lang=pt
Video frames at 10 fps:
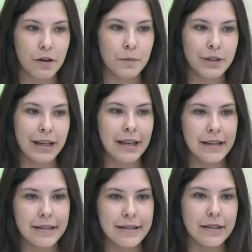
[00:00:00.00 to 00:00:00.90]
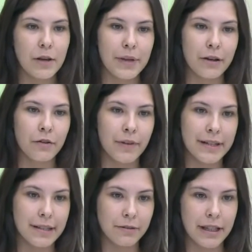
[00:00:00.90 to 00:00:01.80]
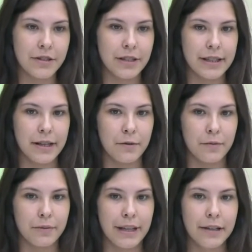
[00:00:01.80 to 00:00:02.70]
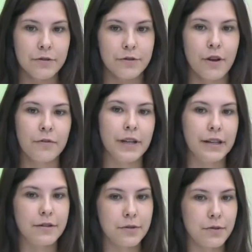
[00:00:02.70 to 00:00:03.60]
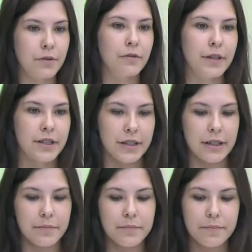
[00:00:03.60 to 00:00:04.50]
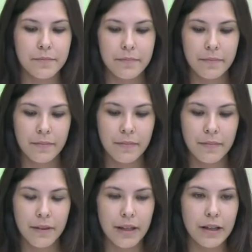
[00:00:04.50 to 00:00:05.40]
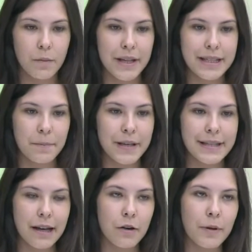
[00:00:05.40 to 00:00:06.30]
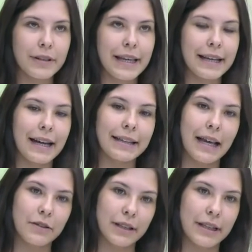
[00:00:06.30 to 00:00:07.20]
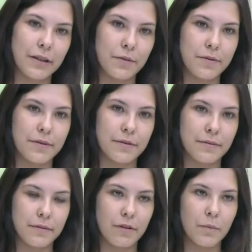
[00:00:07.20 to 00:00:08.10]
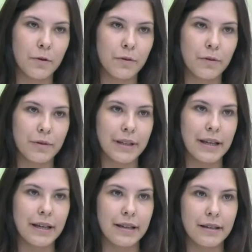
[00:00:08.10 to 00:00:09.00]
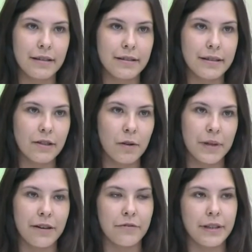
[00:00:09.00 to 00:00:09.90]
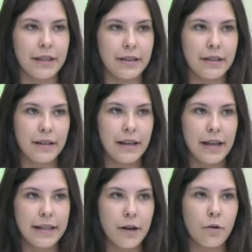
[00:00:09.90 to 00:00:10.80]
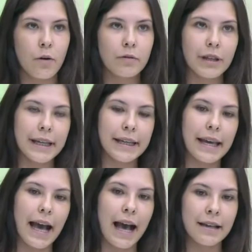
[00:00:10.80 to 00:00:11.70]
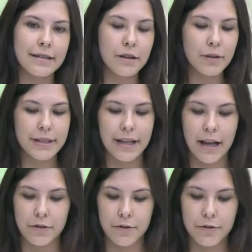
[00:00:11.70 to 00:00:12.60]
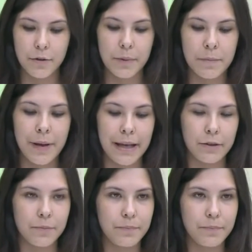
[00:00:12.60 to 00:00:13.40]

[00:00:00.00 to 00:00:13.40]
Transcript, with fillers: como tem sido a minha conversão desde então. Desde os nove anos eu sou convertida. E comecei a pensar como eu tenho agradado a Deus, como tem sido a minha vida. E eu concluí que há cinco estágios. O primeiro,